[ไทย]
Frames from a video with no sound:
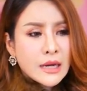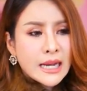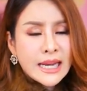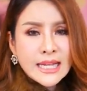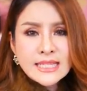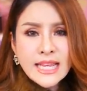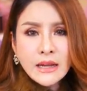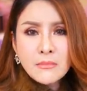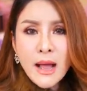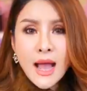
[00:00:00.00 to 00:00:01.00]
อะไรนะ
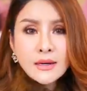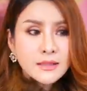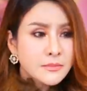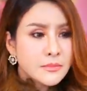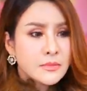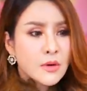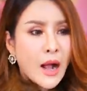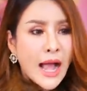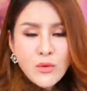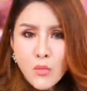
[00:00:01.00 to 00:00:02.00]
เจ็กมาอึม
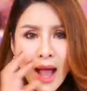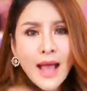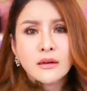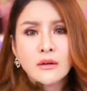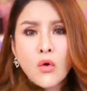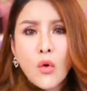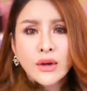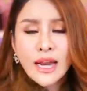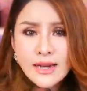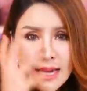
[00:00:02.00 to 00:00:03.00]
ใครว่างค
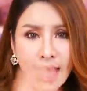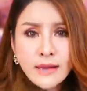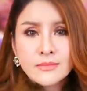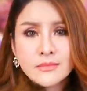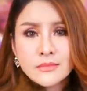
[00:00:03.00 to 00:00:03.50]
นนั้นเลี้ยง